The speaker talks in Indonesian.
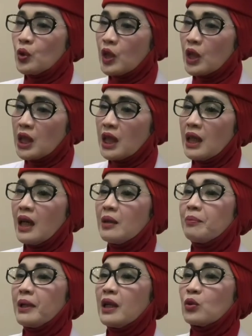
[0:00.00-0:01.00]

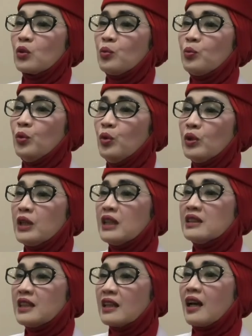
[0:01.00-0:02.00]
tertekan pada tubuh
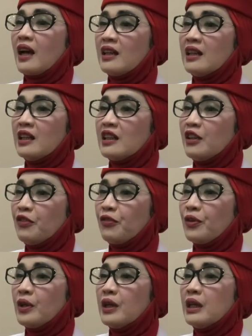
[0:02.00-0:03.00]
dan zat adiktif
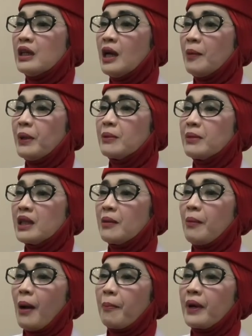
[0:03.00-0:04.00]
dapat
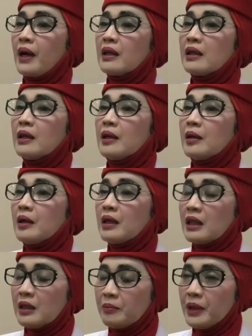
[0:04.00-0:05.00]
menyebabkan
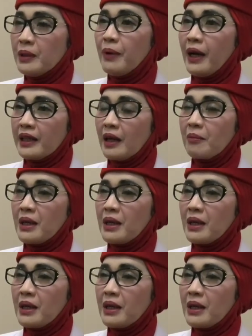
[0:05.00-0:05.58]
lebih banyak